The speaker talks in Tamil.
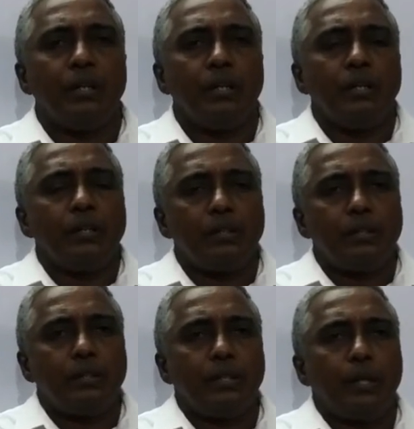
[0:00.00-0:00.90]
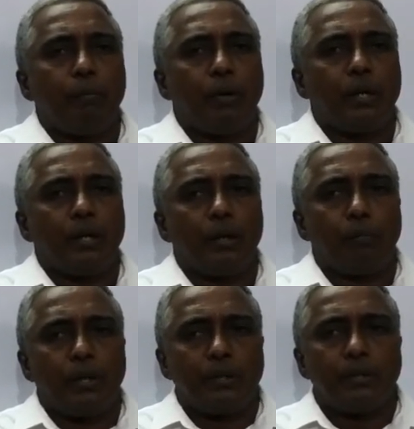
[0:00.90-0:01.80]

வாகனவியல் போன்ற தேரி